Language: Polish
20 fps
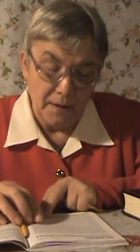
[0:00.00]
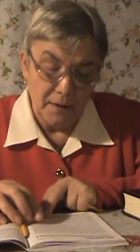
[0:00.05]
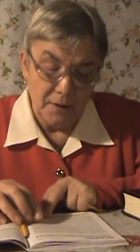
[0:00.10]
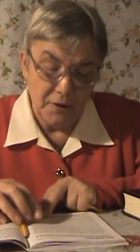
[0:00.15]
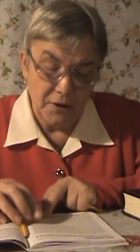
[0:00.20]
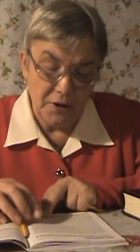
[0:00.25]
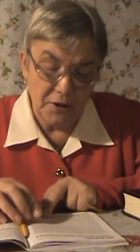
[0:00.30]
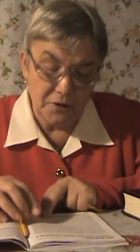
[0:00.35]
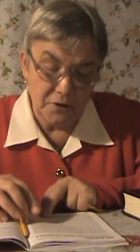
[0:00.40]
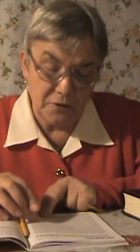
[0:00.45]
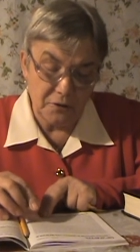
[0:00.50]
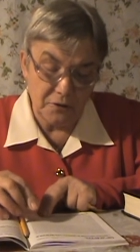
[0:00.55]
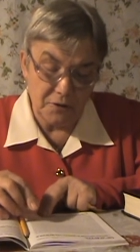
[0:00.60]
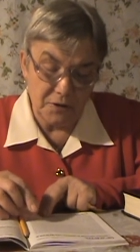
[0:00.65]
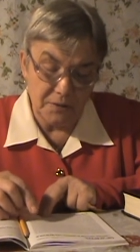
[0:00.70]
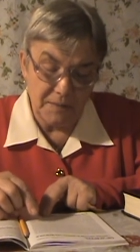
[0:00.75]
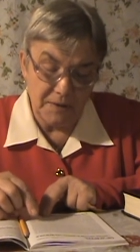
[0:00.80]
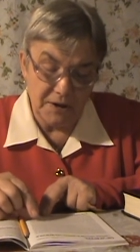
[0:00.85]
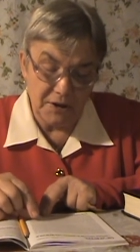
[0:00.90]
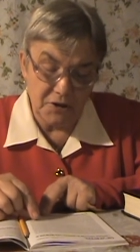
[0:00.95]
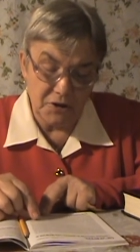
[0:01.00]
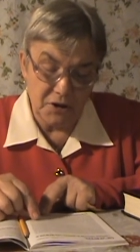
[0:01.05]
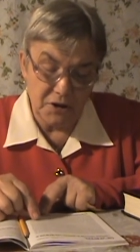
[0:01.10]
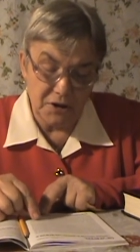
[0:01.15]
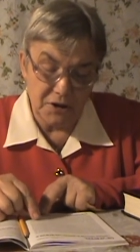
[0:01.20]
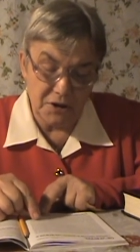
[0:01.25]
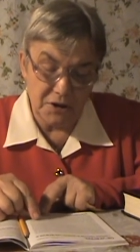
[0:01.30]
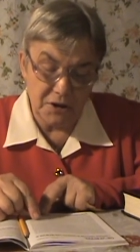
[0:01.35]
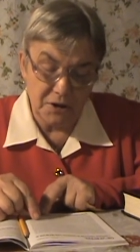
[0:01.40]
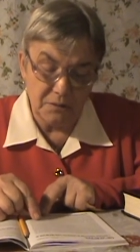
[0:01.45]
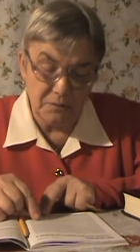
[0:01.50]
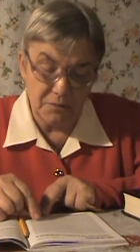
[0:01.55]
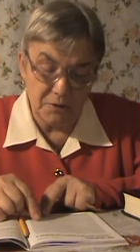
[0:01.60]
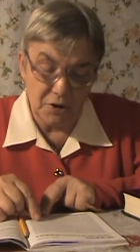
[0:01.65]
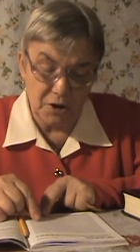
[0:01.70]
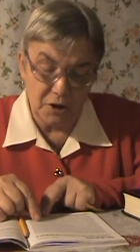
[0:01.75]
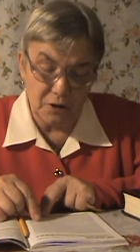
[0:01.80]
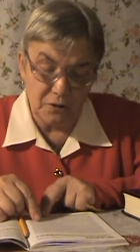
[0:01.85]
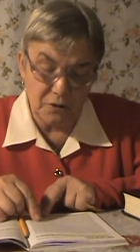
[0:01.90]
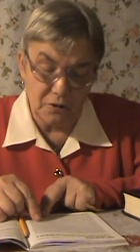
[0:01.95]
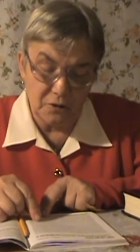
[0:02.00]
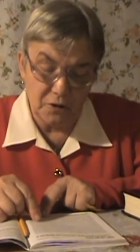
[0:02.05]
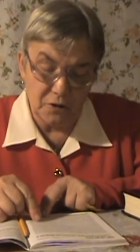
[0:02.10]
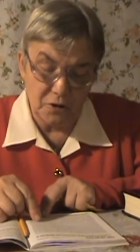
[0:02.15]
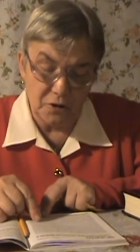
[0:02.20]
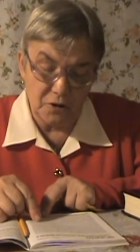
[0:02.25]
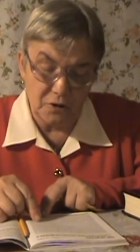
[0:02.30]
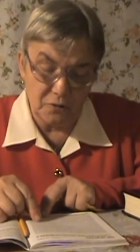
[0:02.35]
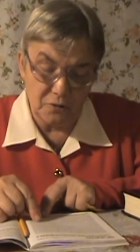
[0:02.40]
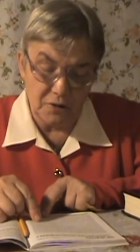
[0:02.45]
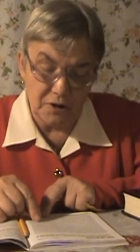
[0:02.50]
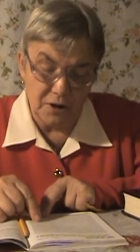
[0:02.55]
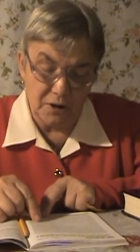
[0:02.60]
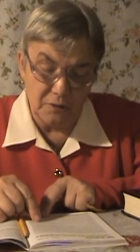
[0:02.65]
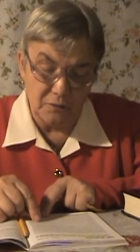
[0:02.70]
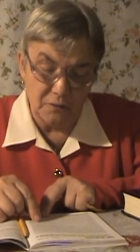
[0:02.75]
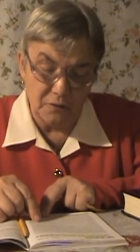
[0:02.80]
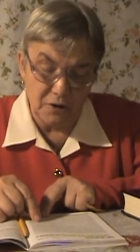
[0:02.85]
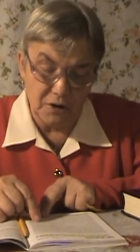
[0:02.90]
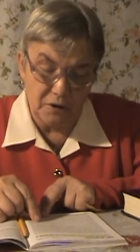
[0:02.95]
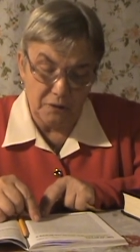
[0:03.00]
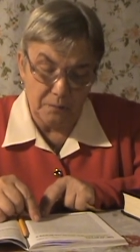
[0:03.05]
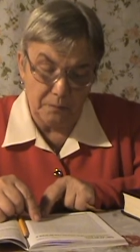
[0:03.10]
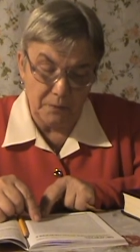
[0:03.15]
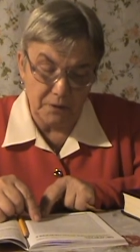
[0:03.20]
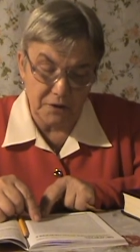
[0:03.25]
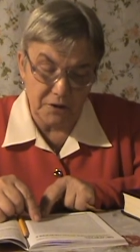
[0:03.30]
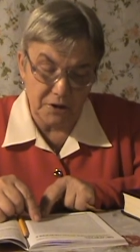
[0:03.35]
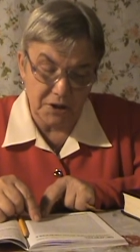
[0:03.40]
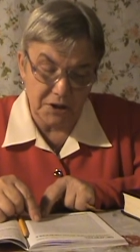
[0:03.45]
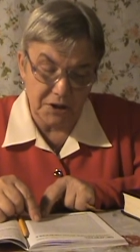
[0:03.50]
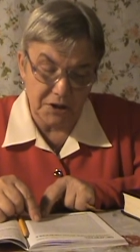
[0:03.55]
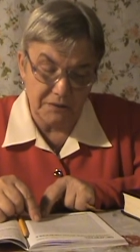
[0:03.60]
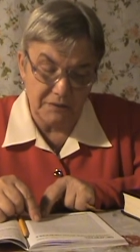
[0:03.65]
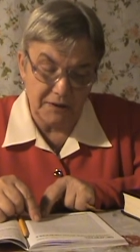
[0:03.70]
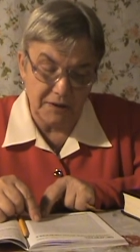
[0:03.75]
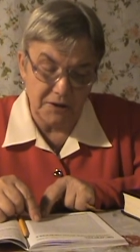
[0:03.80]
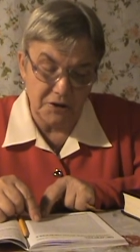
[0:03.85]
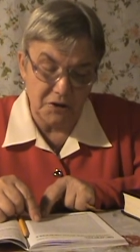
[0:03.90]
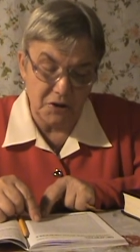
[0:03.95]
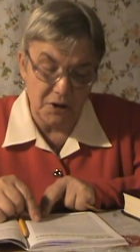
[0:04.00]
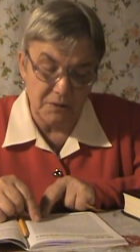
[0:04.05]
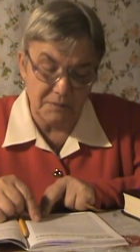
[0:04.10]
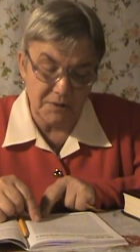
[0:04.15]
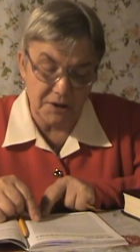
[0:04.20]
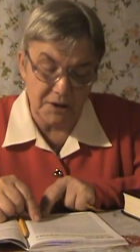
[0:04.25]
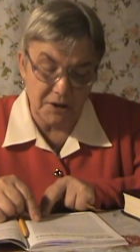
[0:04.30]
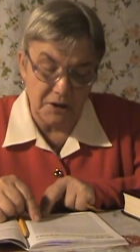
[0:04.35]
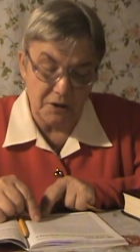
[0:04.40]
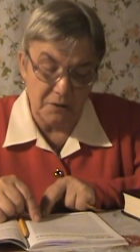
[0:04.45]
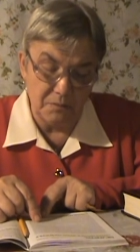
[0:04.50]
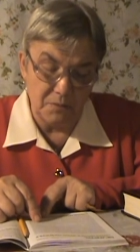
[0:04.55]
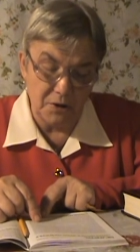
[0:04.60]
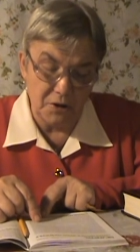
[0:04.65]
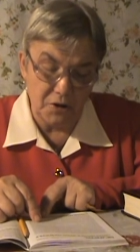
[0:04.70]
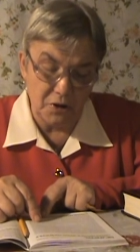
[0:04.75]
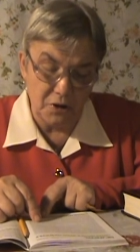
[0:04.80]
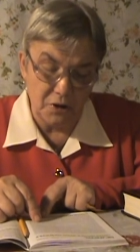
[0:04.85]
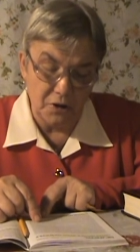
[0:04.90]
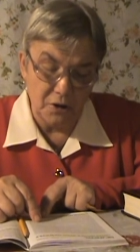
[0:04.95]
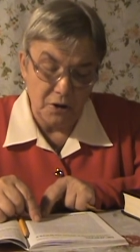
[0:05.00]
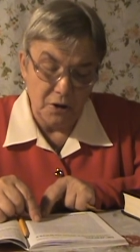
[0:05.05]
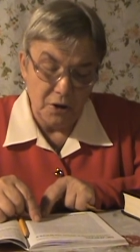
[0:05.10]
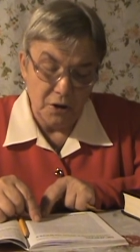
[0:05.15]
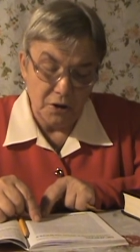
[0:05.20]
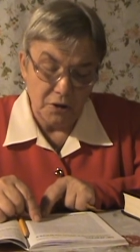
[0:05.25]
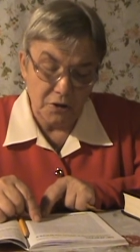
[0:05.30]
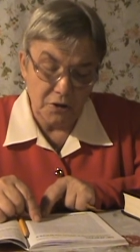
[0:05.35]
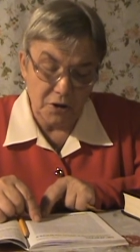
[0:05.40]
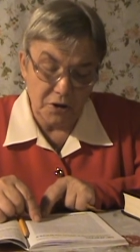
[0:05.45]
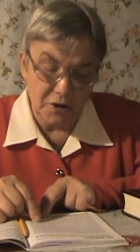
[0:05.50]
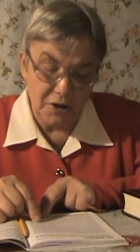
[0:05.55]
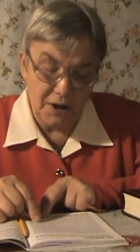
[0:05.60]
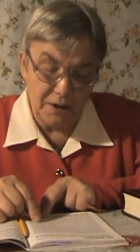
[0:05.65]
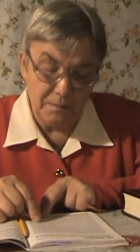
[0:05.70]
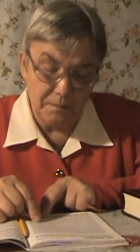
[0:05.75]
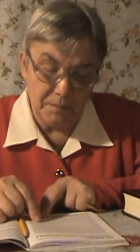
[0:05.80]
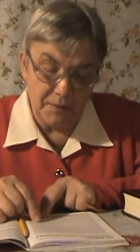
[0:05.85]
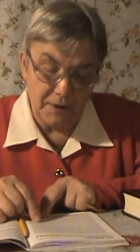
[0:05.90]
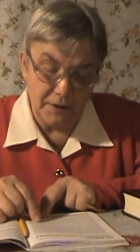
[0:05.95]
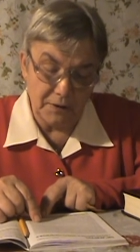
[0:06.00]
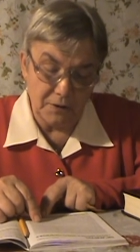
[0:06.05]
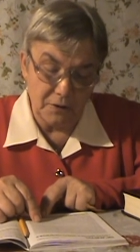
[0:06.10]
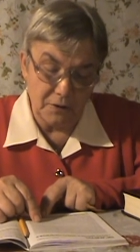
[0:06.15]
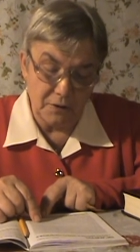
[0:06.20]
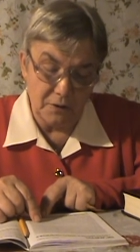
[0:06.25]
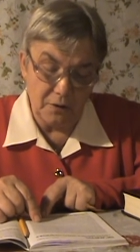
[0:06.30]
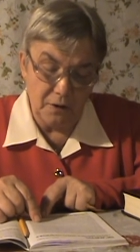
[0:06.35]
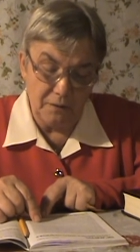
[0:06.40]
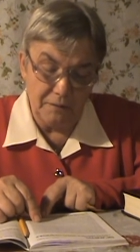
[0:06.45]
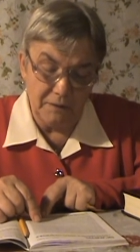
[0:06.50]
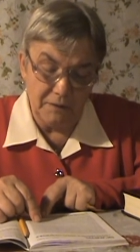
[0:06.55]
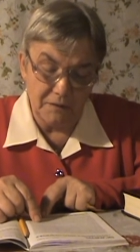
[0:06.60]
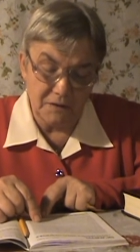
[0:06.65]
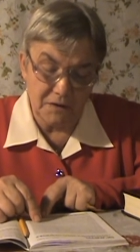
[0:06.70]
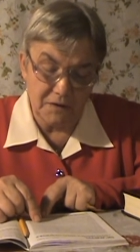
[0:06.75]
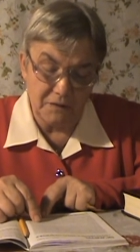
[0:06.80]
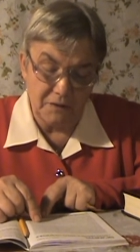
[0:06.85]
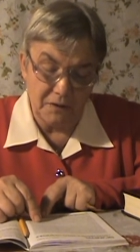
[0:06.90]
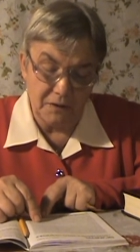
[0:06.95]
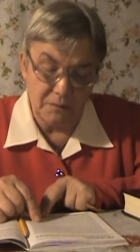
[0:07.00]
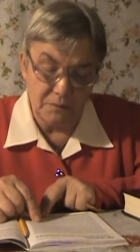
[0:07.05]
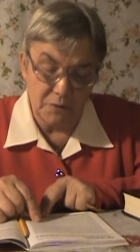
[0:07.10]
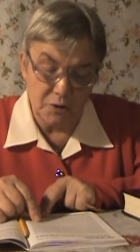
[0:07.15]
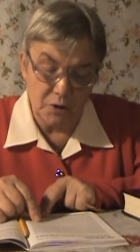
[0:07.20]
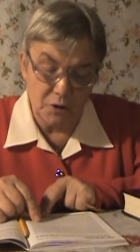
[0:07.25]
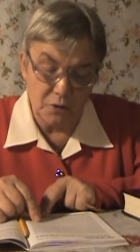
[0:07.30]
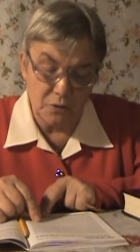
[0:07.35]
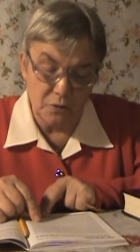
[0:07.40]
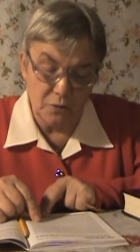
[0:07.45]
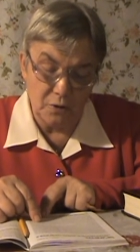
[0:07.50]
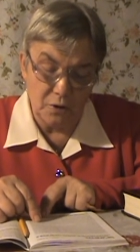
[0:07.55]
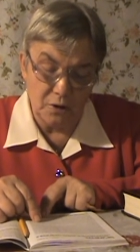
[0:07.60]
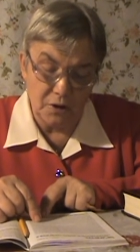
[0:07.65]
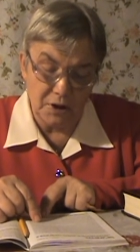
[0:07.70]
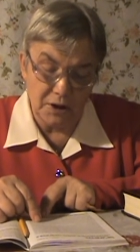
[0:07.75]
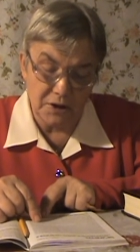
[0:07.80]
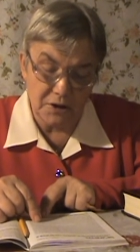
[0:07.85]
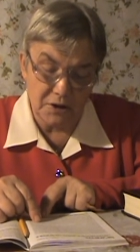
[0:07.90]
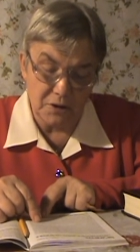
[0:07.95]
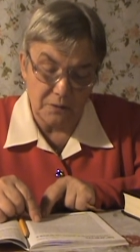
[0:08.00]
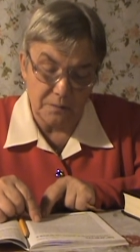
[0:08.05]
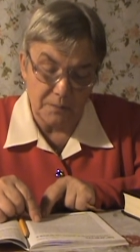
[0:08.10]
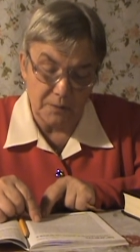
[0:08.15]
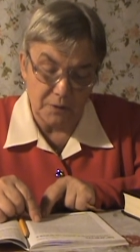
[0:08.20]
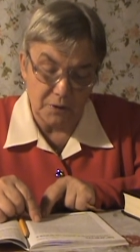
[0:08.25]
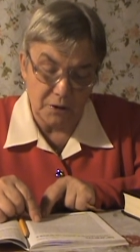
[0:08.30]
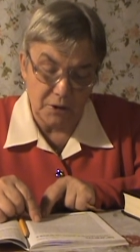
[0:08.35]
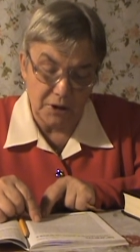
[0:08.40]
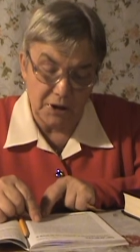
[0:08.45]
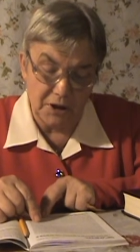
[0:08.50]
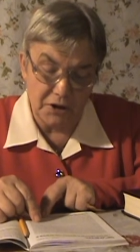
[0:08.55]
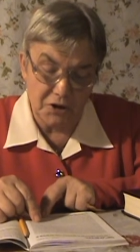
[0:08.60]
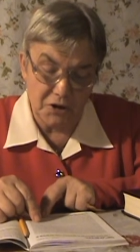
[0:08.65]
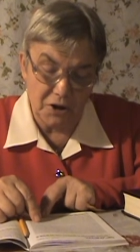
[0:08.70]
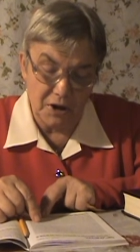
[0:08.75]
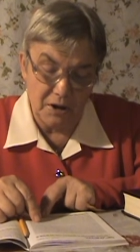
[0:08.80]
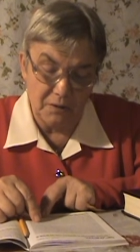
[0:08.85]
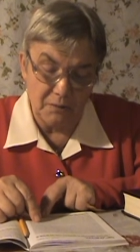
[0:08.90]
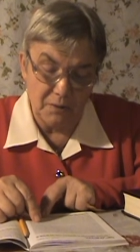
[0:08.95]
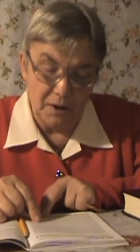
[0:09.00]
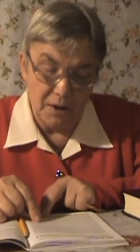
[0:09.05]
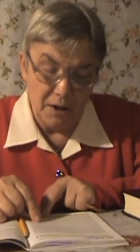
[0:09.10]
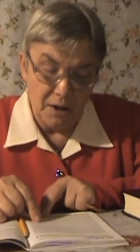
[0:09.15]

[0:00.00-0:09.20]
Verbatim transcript: Jest to zbieżne z tym, czego Chrystus nauczał podczas swej ziemskiej misji, co sam praktykował w swoim życiu oraz co podkreślał